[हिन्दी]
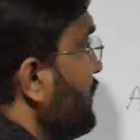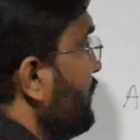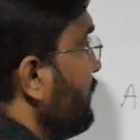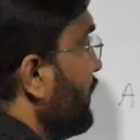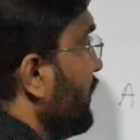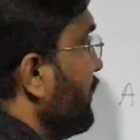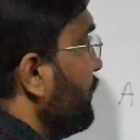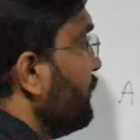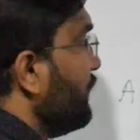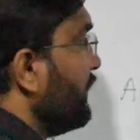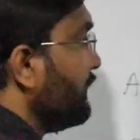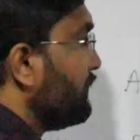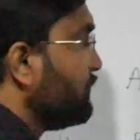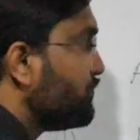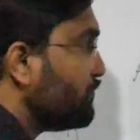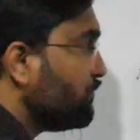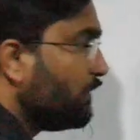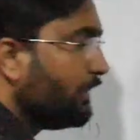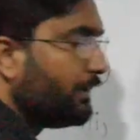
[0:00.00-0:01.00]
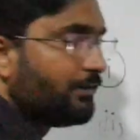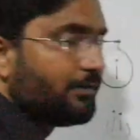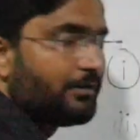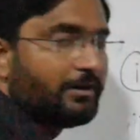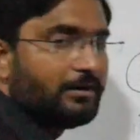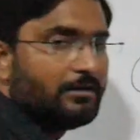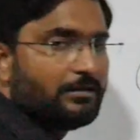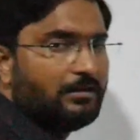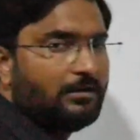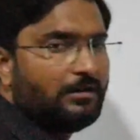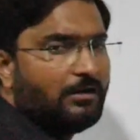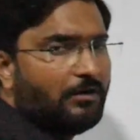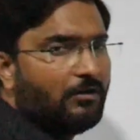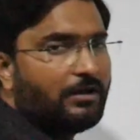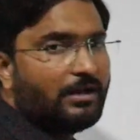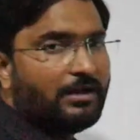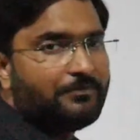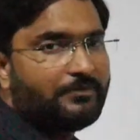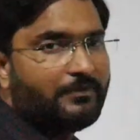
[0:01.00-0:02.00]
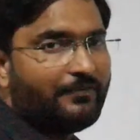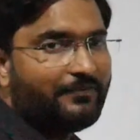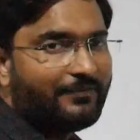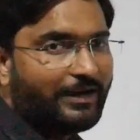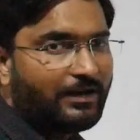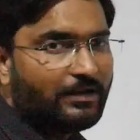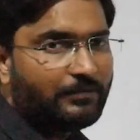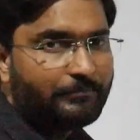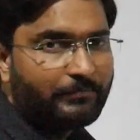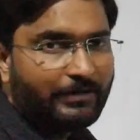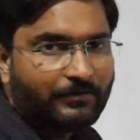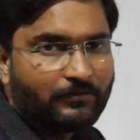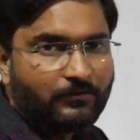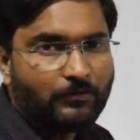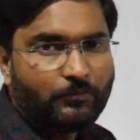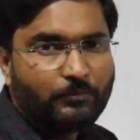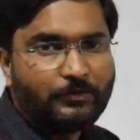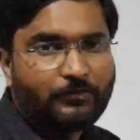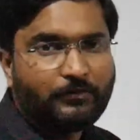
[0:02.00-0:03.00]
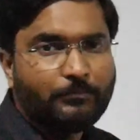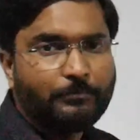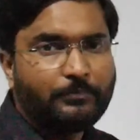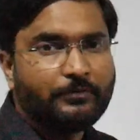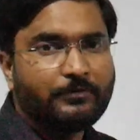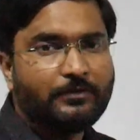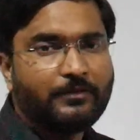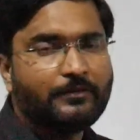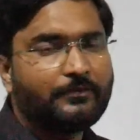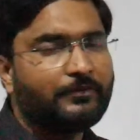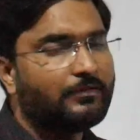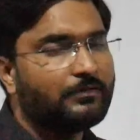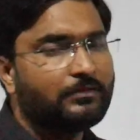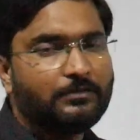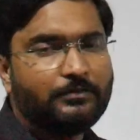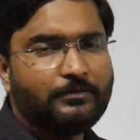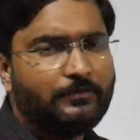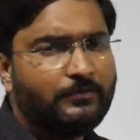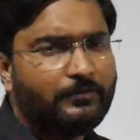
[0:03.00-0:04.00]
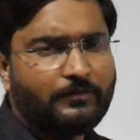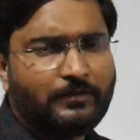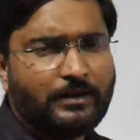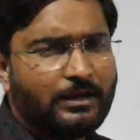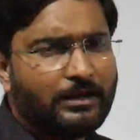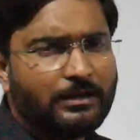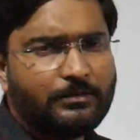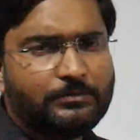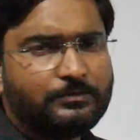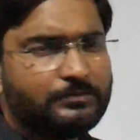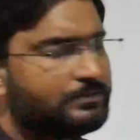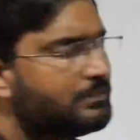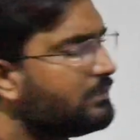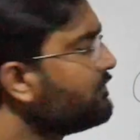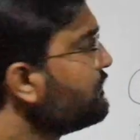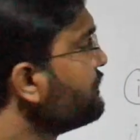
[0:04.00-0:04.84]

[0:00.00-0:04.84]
की वैल्यू है 200 और आपसे चार बेसिक क्वेश्चन पूछे जा सकते हैं और इसके अलावा कुछ नहीं